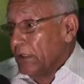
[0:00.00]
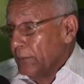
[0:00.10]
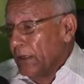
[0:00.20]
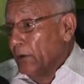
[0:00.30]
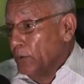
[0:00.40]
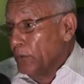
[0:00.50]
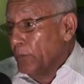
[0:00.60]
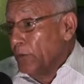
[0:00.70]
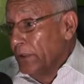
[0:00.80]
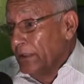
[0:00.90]
para uno
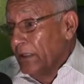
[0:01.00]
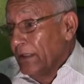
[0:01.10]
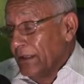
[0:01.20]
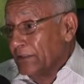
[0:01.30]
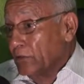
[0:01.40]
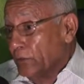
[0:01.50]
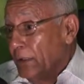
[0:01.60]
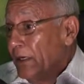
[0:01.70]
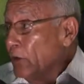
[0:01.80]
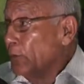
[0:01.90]
poder resolver los